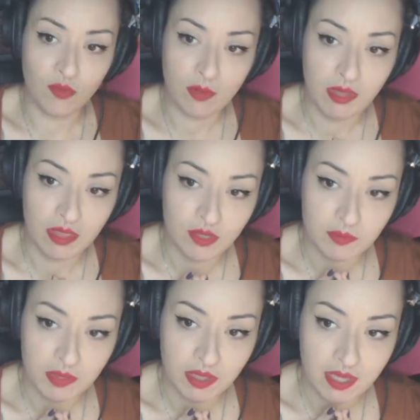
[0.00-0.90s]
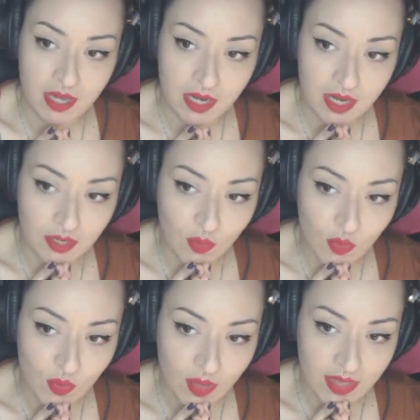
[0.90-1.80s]
mención especial al
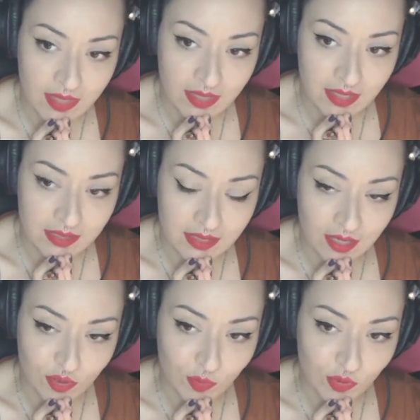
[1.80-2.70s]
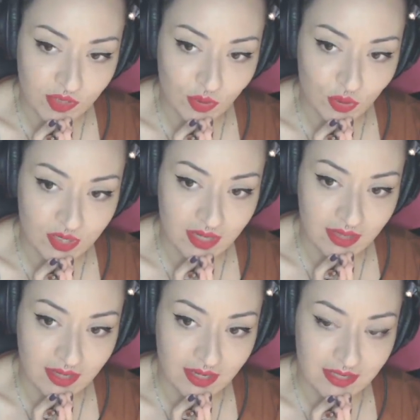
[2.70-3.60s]
coro que hay detrás, a los músicos que hay
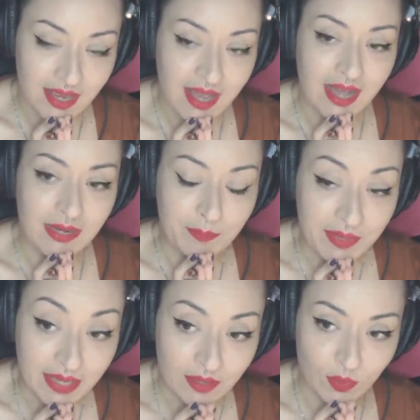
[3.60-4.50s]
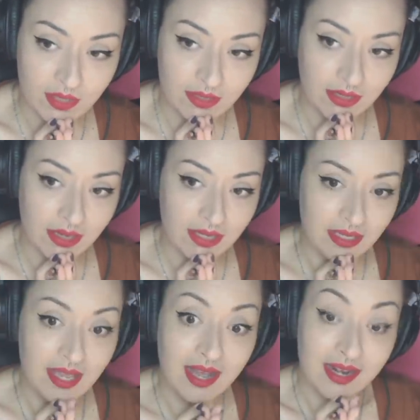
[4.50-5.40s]
detrás, al piano que tiene ahí,
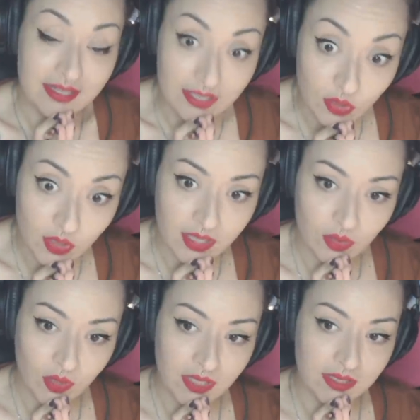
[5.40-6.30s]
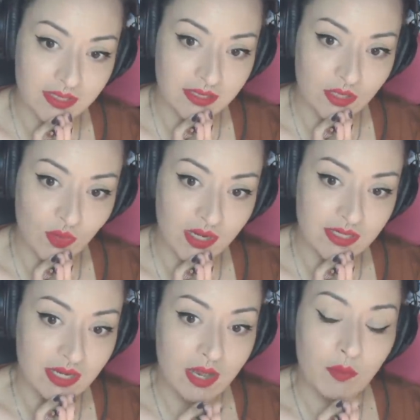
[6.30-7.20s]
a la señora que toca las castañuelas,
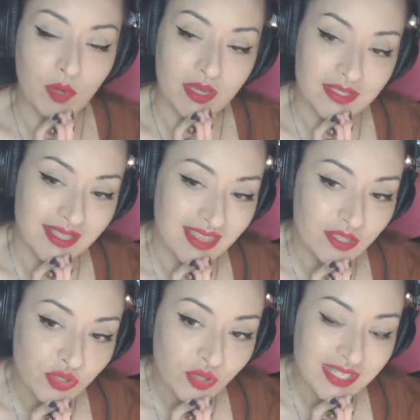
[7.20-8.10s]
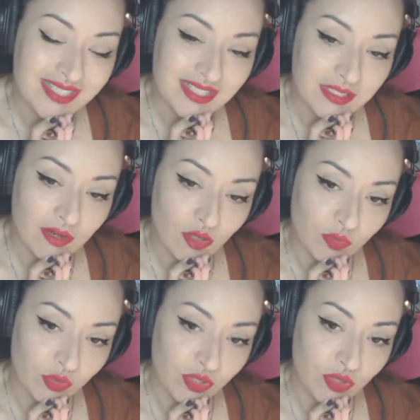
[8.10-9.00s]
porque es que de hecho es que sin los
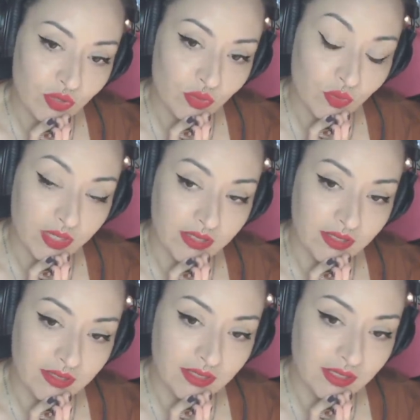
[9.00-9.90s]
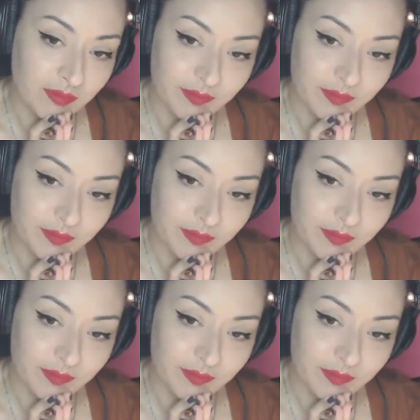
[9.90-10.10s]
músicos un cantante